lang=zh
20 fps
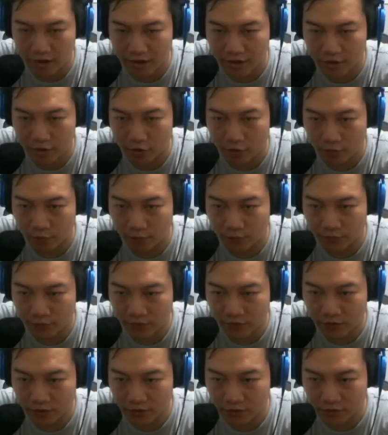还有，
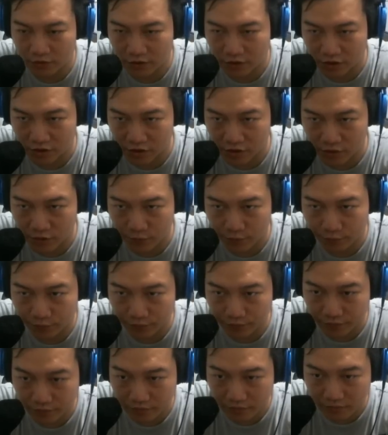这是
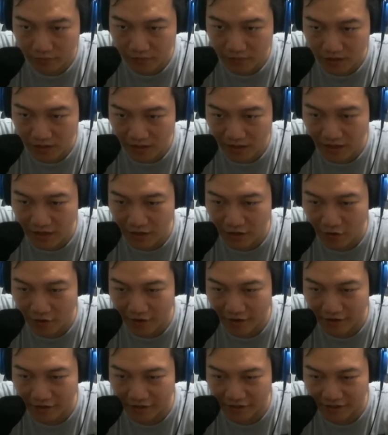另
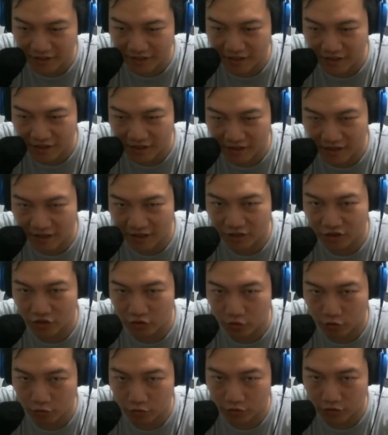外一个秦葛雷使
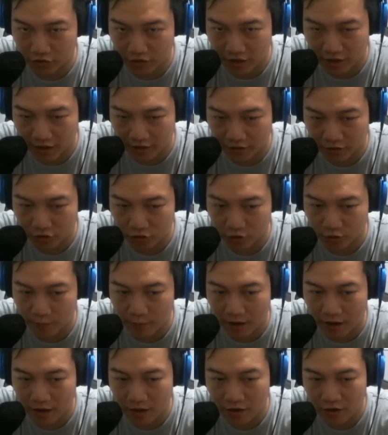用指南，就是
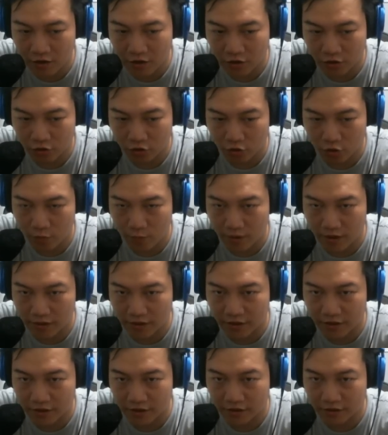把对
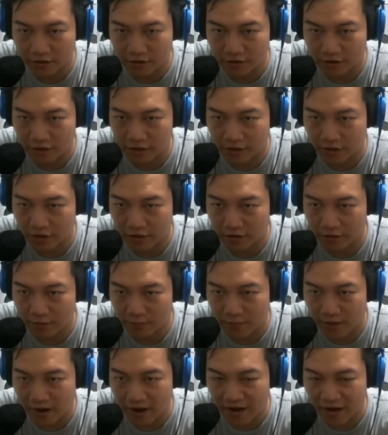面的这个
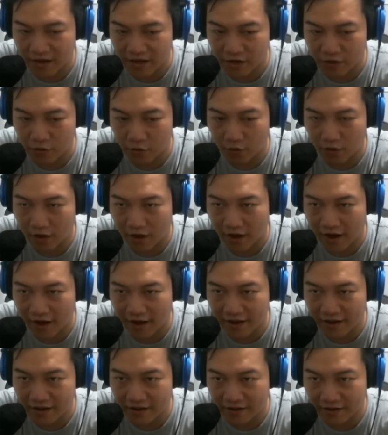牌移过
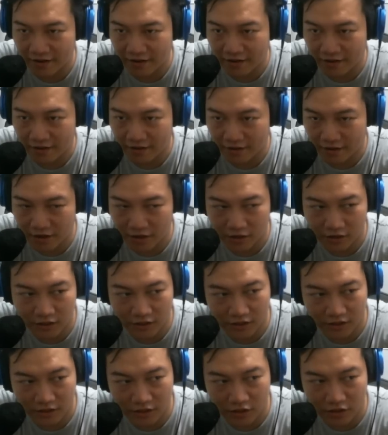来。那
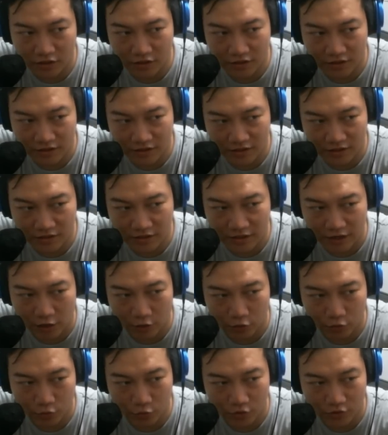这这想
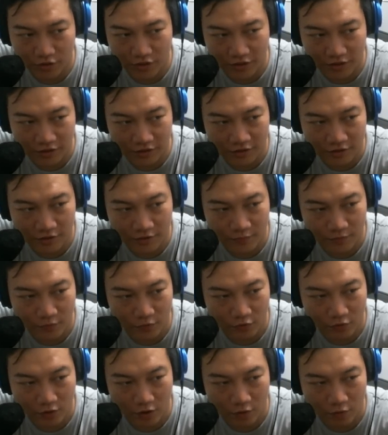要做的事情是，
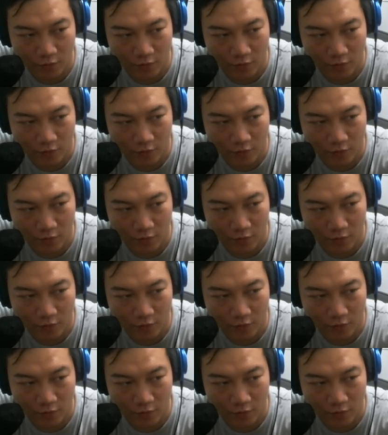等一下我